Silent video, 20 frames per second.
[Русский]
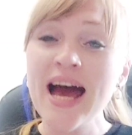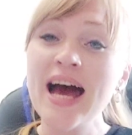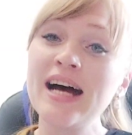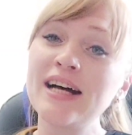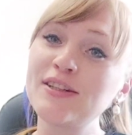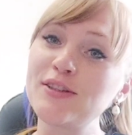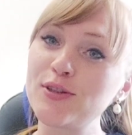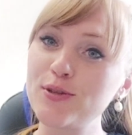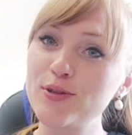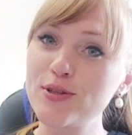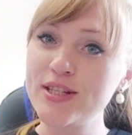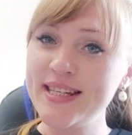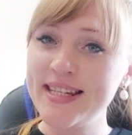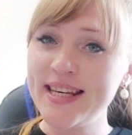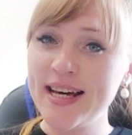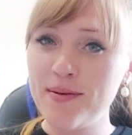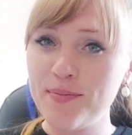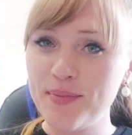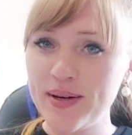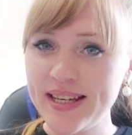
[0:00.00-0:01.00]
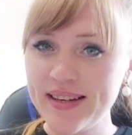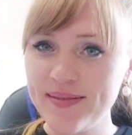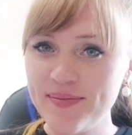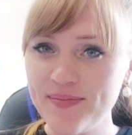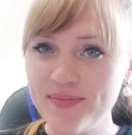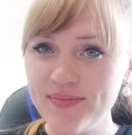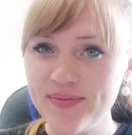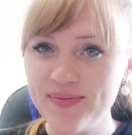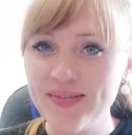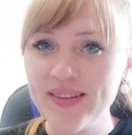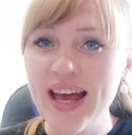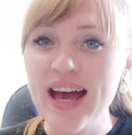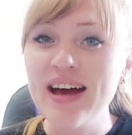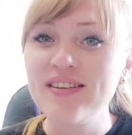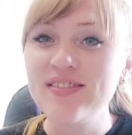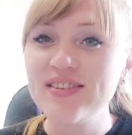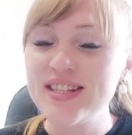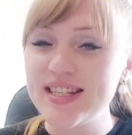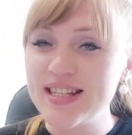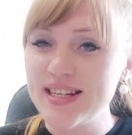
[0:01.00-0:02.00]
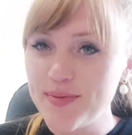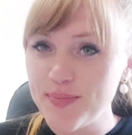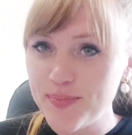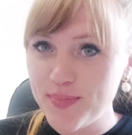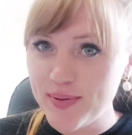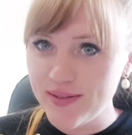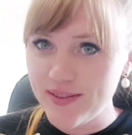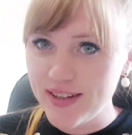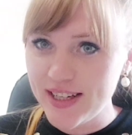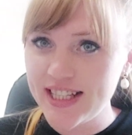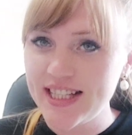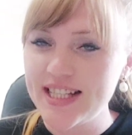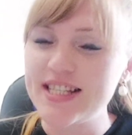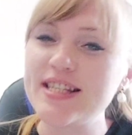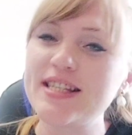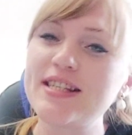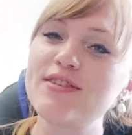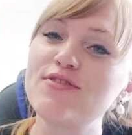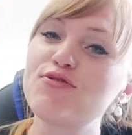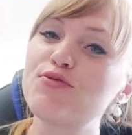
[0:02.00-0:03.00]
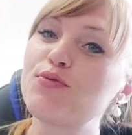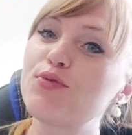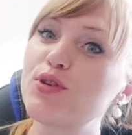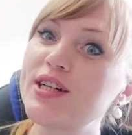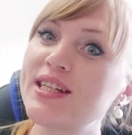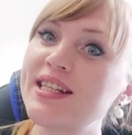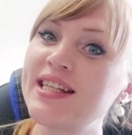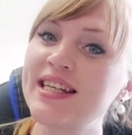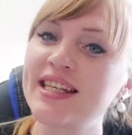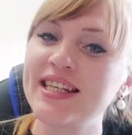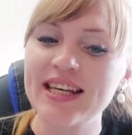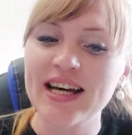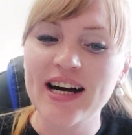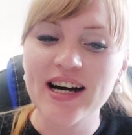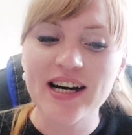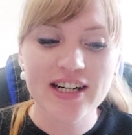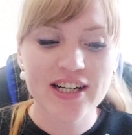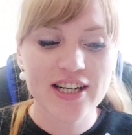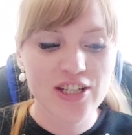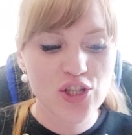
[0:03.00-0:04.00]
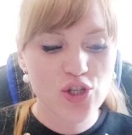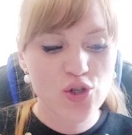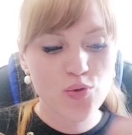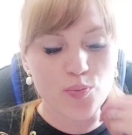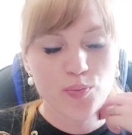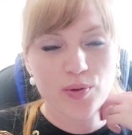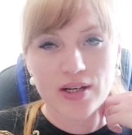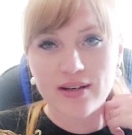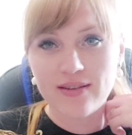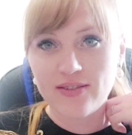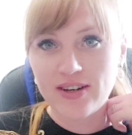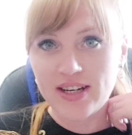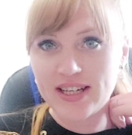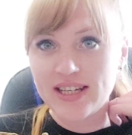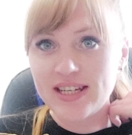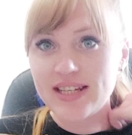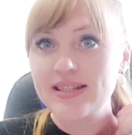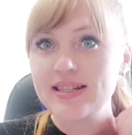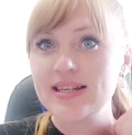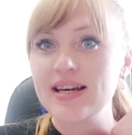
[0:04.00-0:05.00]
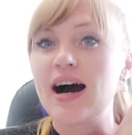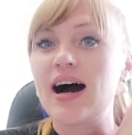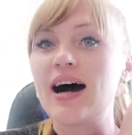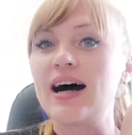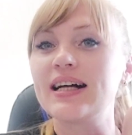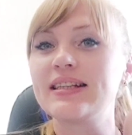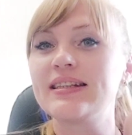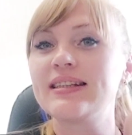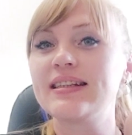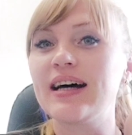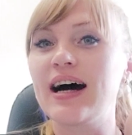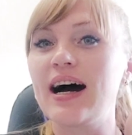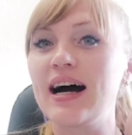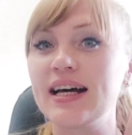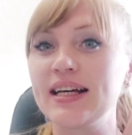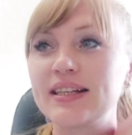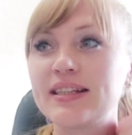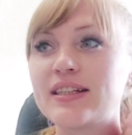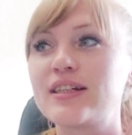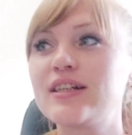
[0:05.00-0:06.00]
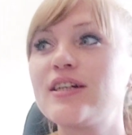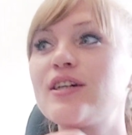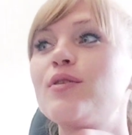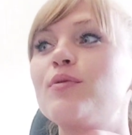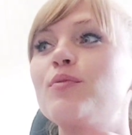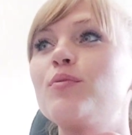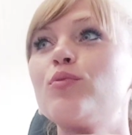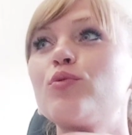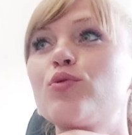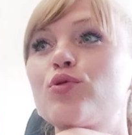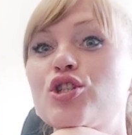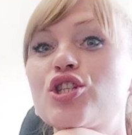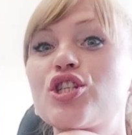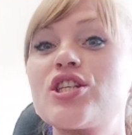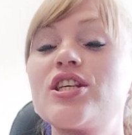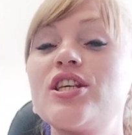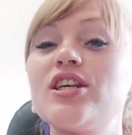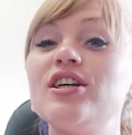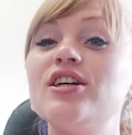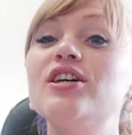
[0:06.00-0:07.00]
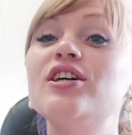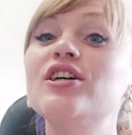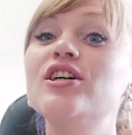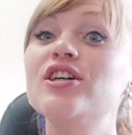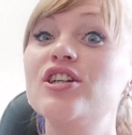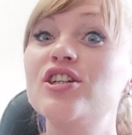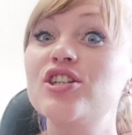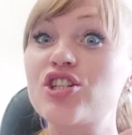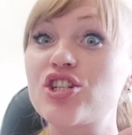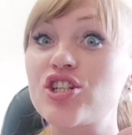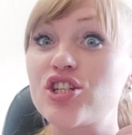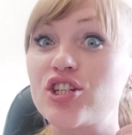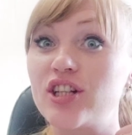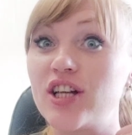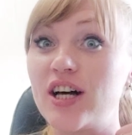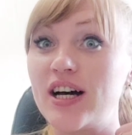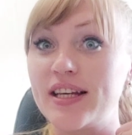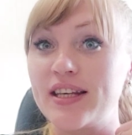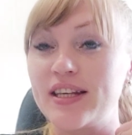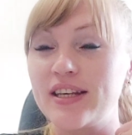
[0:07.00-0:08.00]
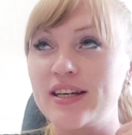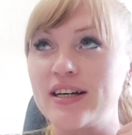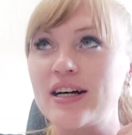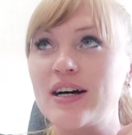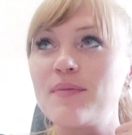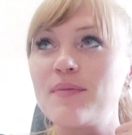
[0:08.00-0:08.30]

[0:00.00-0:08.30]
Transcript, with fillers: Друзья мои, всем привет! Сегодня я хочу поговорить о тайных мужских желаниях.